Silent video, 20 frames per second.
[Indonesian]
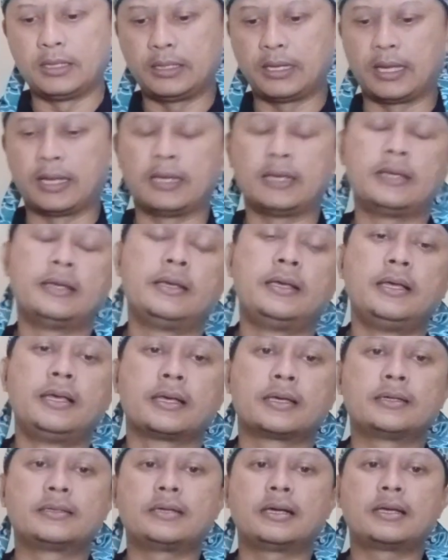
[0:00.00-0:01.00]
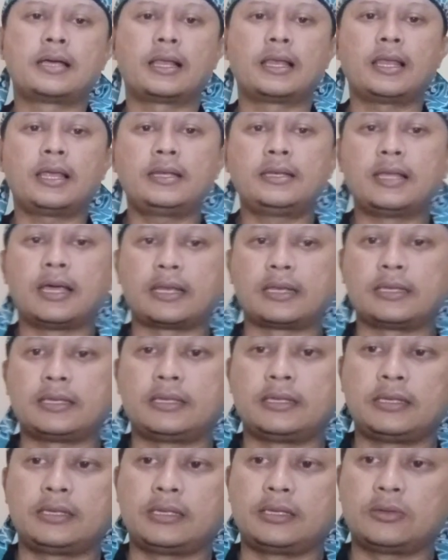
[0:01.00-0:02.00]
Nah, kegagalan
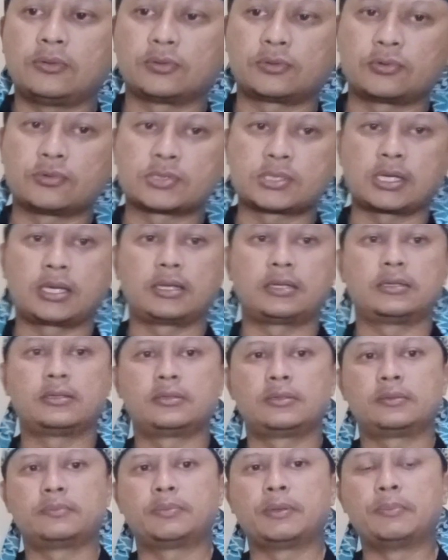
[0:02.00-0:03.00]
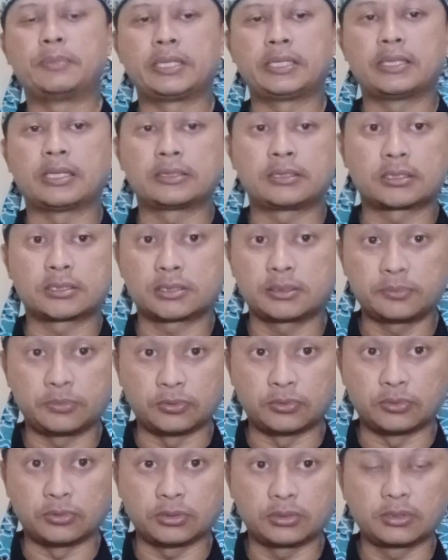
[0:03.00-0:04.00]
dari utusan pemerintah
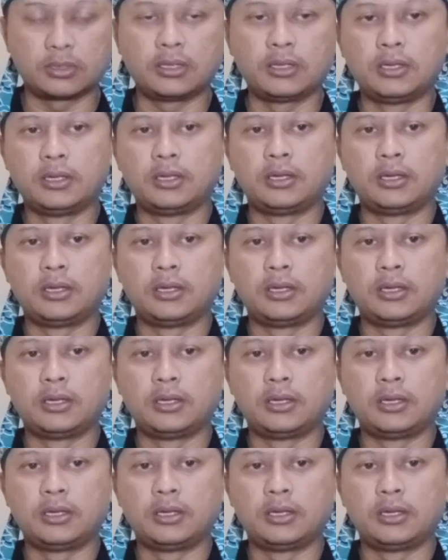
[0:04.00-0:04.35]
tersebut